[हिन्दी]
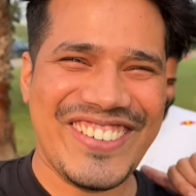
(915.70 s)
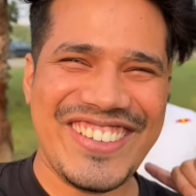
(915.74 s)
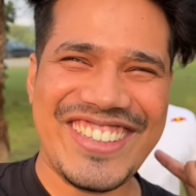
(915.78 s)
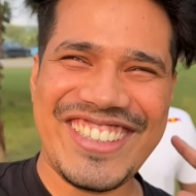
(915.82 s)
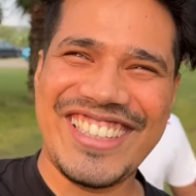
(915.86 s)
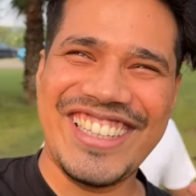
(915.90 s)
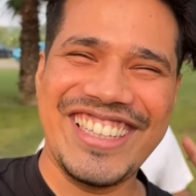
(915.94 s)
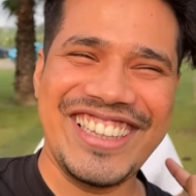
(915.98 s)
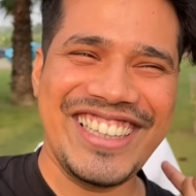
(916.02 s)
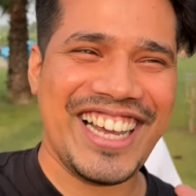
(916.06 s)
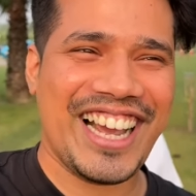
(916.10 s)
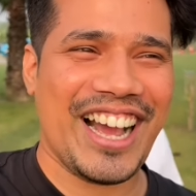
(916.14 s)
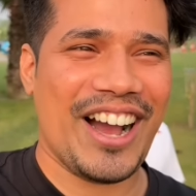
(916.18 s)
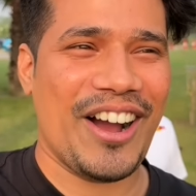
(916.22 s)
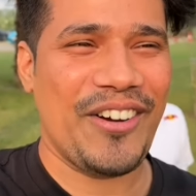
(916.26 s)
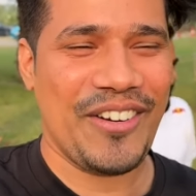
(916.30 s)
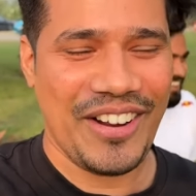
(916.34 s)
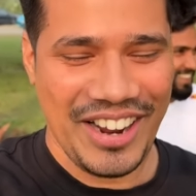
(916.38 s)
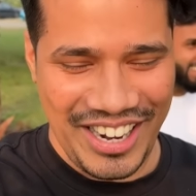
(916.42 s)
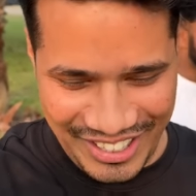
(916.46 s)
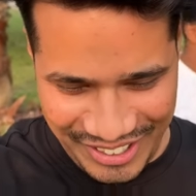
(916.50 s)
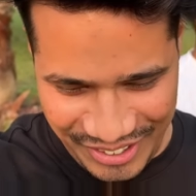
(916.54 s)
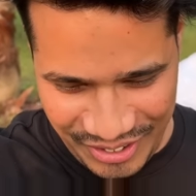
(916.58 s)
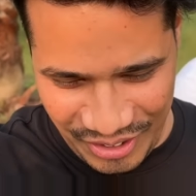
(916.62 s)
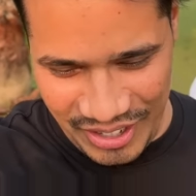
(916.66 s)
उस दिन
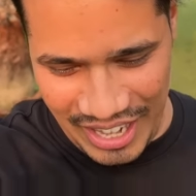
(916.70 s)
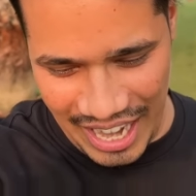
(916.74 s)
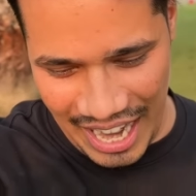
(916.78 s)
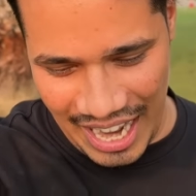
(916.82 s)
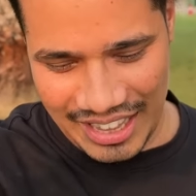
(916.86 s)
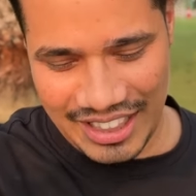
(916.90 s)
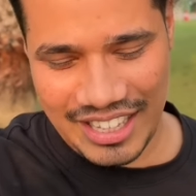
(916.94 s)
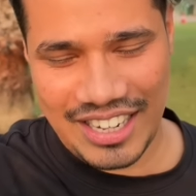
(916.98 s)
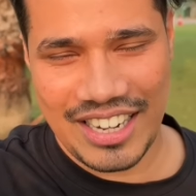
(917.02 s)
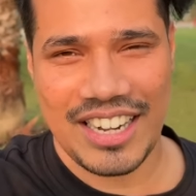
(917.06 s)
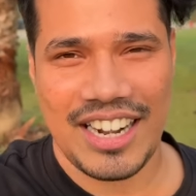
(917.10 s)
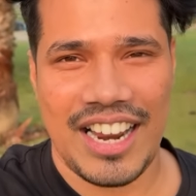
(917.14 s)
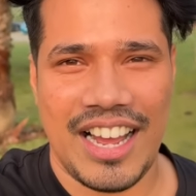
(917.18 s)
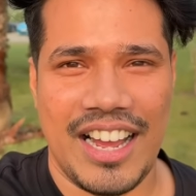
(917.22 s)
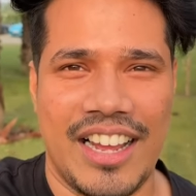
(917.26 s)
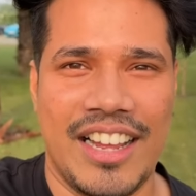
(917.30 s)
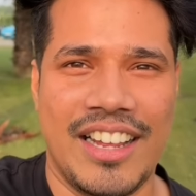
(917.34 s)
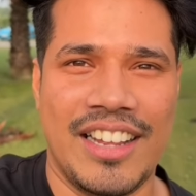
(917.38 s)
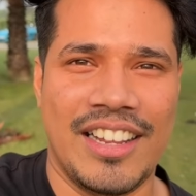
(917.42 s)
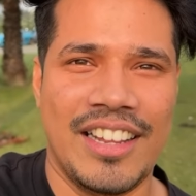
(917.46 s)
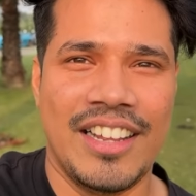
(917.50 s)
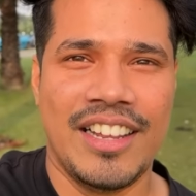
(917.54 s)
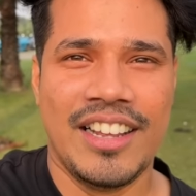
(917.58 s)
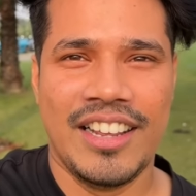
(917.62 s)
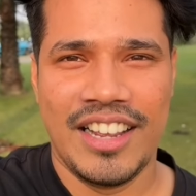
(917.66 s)
दिखाऊंगा इनको याद रखना
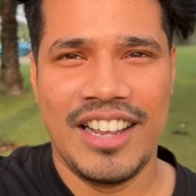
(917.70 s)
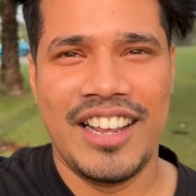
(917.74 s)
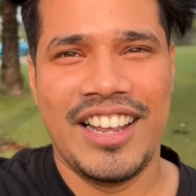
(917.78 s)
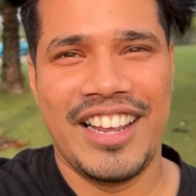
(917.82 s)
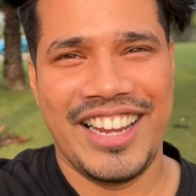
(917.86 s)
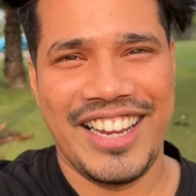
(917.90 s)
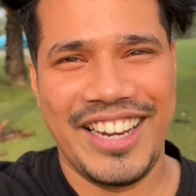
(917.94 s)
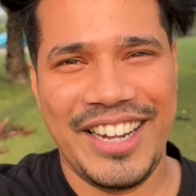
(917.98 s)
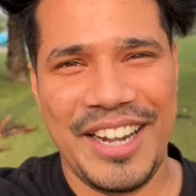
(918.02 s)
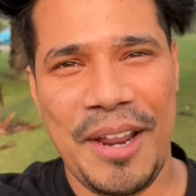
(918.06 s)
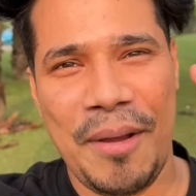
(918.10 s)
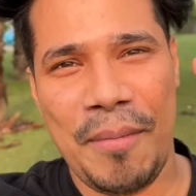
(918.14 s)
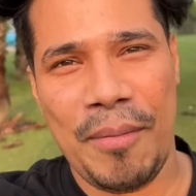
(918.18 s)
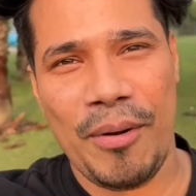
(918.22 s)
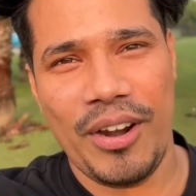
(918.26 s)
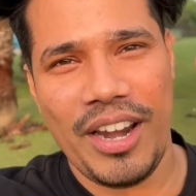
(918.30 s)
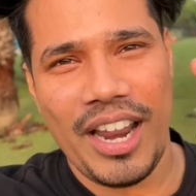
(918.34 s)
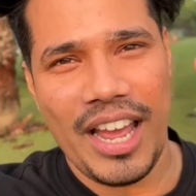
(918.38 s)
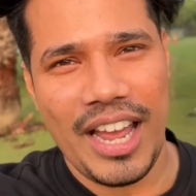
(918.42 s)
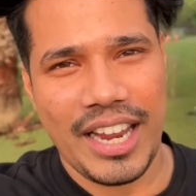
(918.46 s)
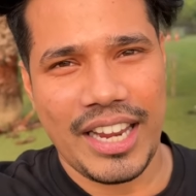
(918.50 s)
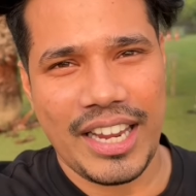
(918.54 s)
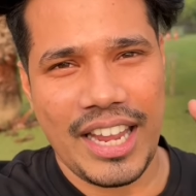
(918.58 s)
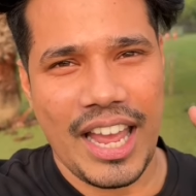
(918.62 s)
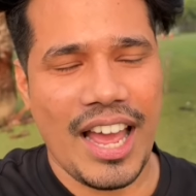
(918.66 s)
इनने बोला
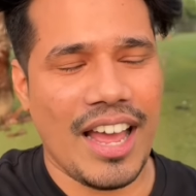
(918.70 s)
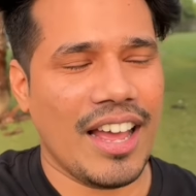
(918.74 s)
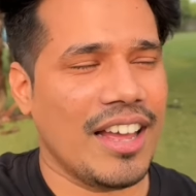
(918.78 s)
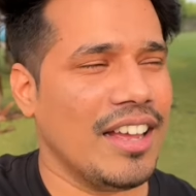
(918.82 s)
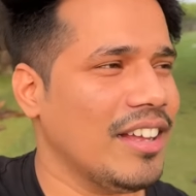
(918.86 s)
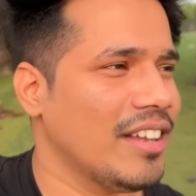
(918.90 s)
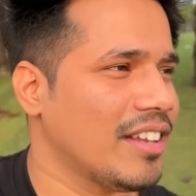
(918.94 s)
है क्या